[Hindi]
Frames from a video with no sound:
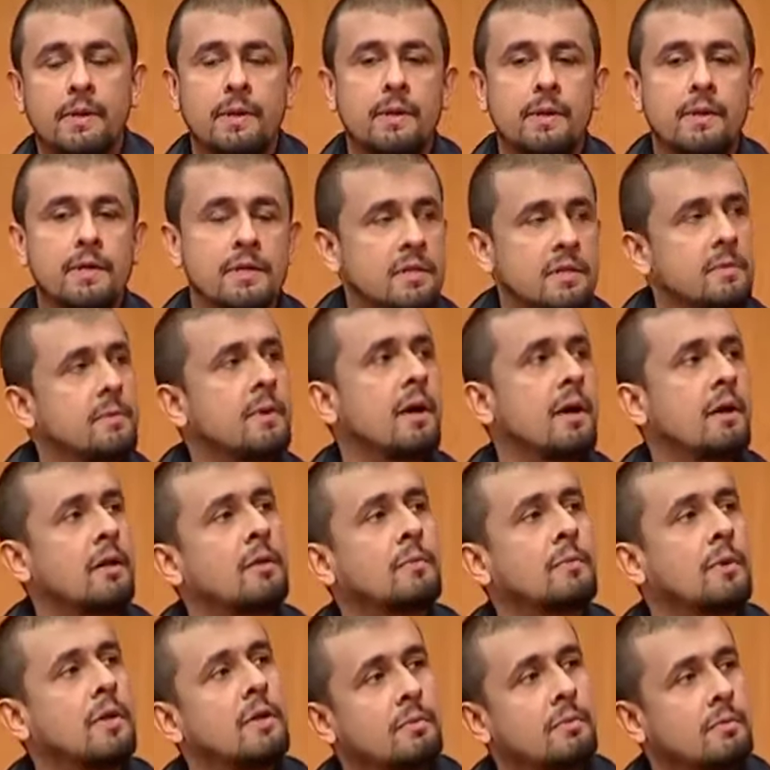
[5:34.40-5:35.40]
किसी भी हालत
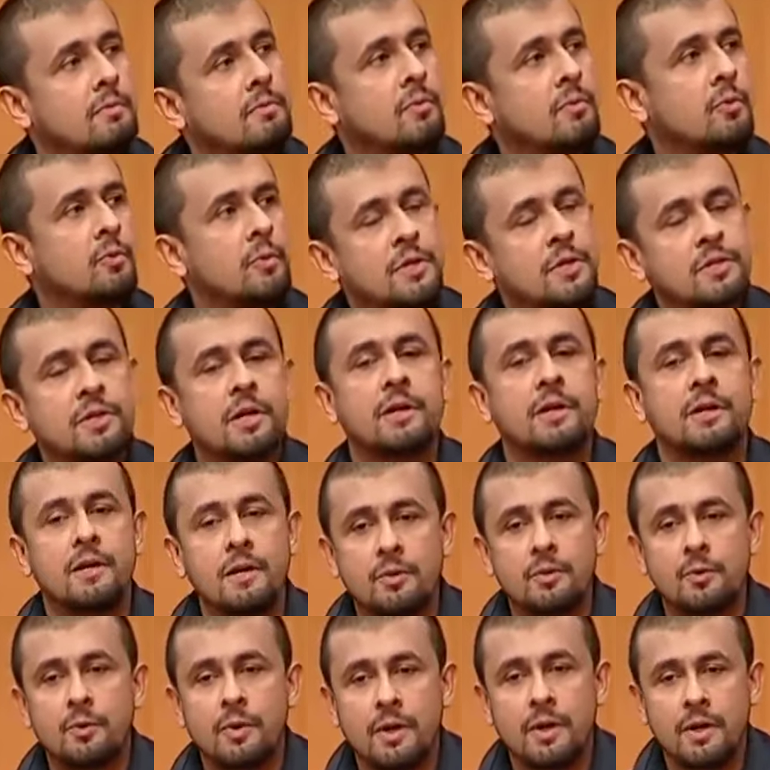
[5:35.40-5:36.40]
में अब मुंबई जाएंगे
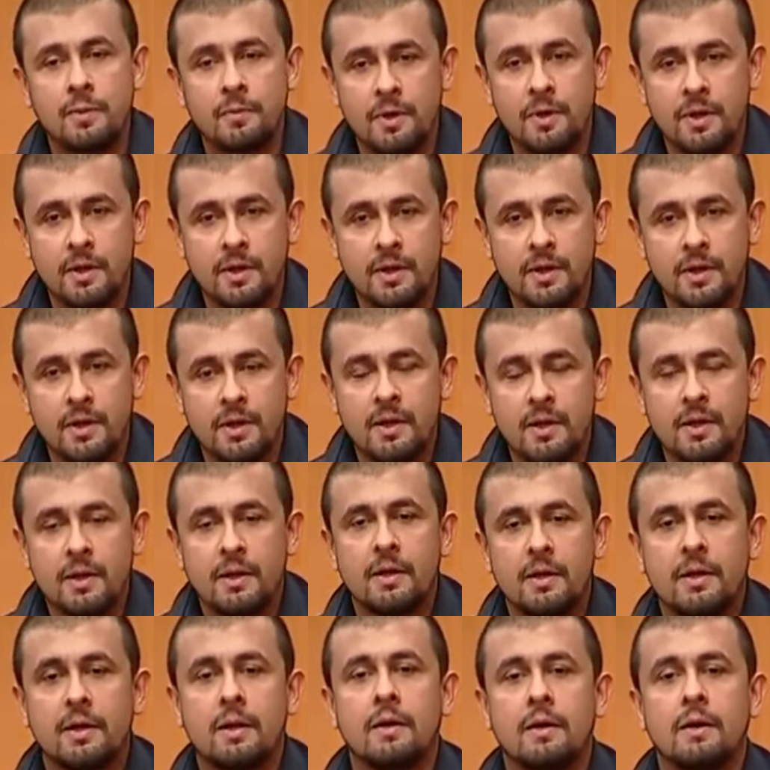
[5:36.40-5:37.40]
क्योंकि मेरे
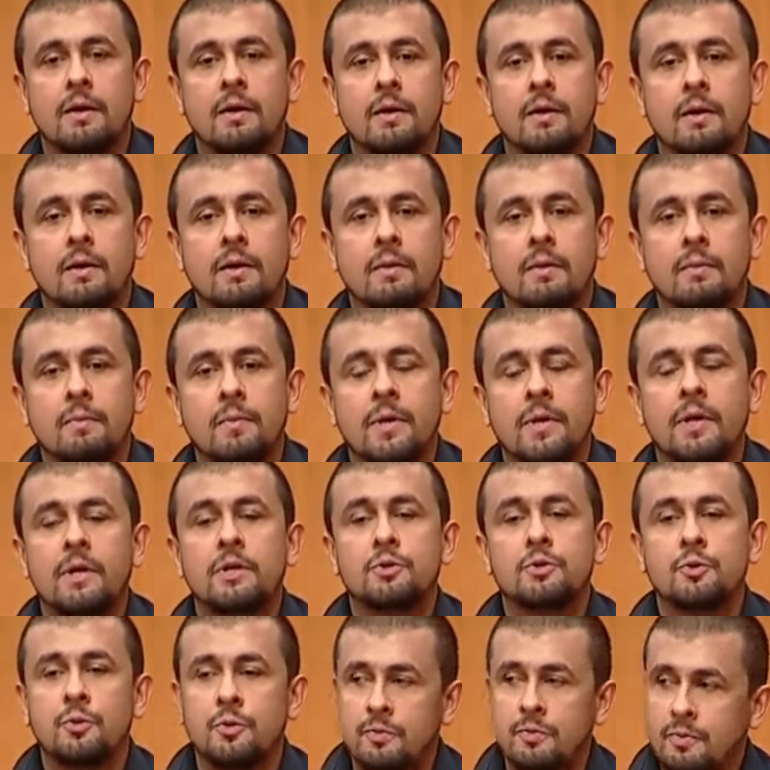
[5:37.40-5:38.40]
आ, मेरा
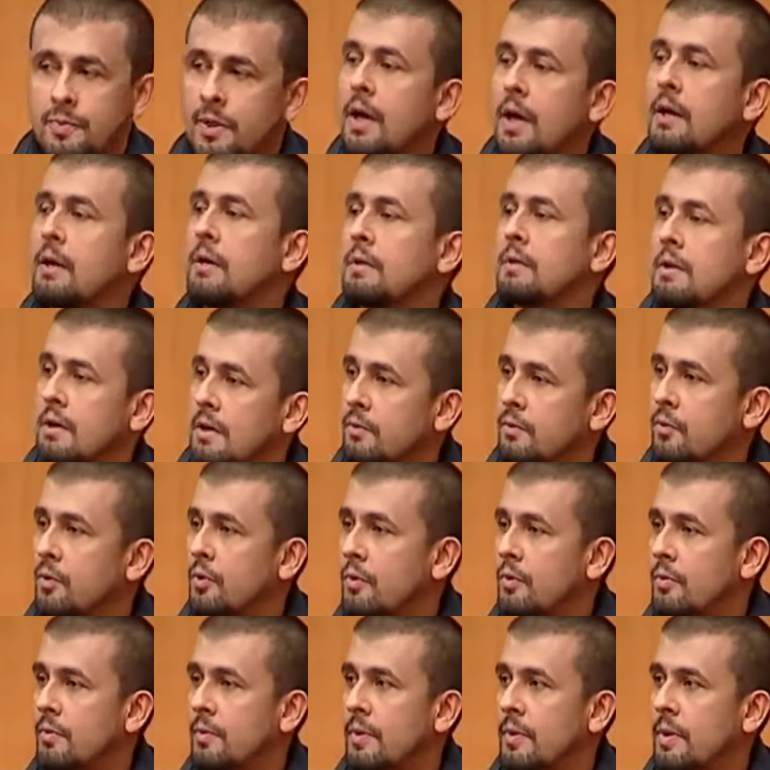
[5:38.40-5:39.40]
जो गाना था वो
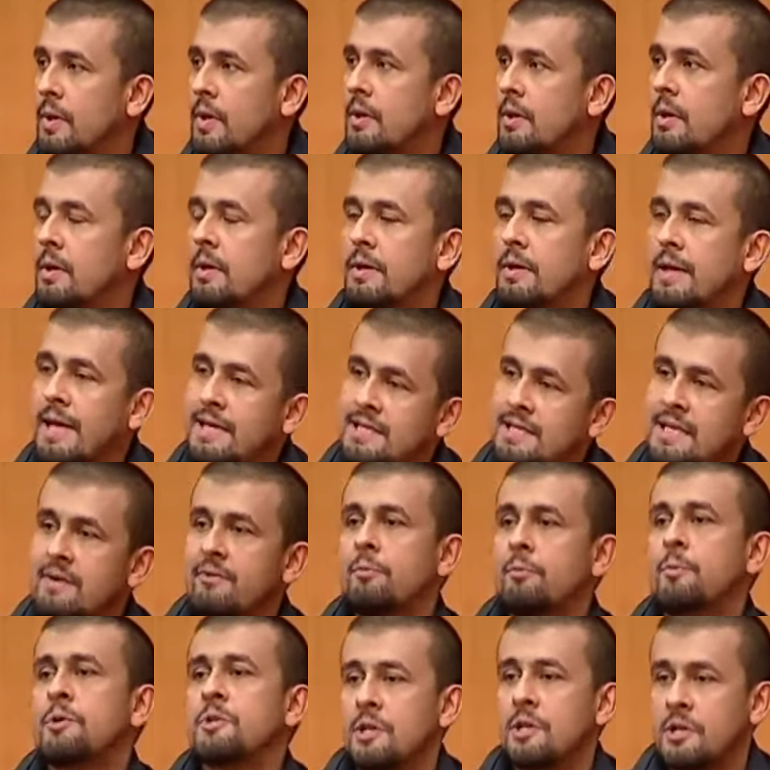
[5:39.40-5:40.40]
नेक्स्ट लेवल
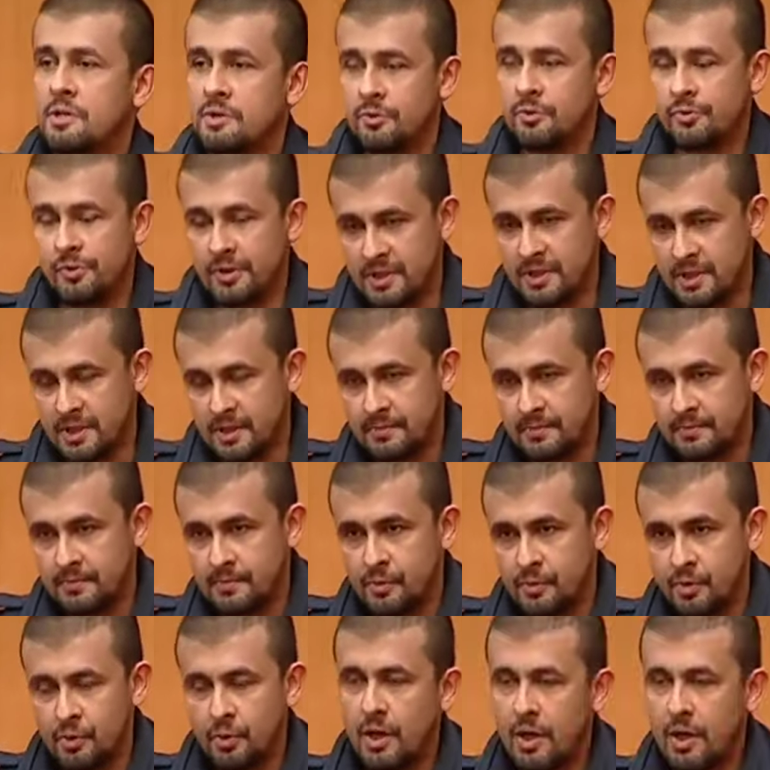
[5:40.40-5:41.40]
पे जाना ज़रूरी था तो